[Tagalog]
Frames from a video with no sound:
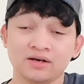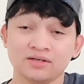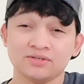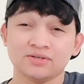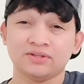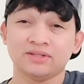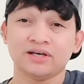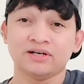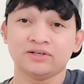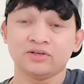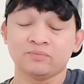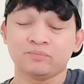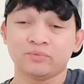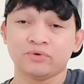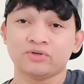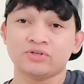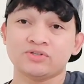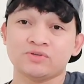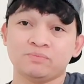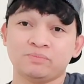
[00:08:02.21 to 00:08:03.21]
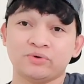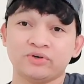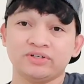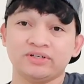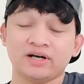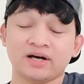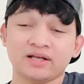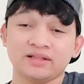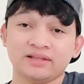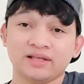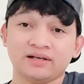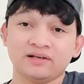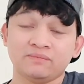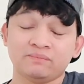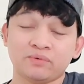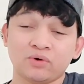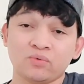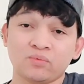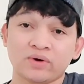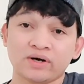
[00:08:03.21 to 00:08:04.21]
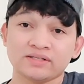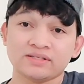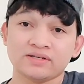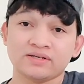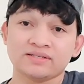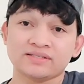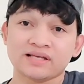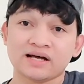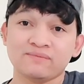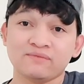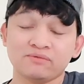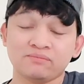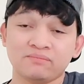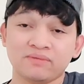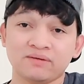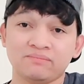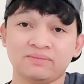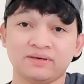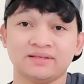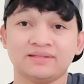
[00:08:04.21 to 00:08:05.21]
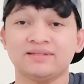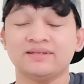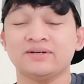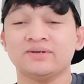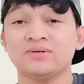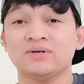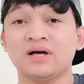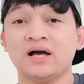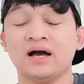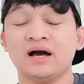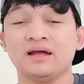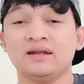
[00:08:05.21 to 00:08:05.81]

So, thank you for support guys. Thank you for watching some of my video.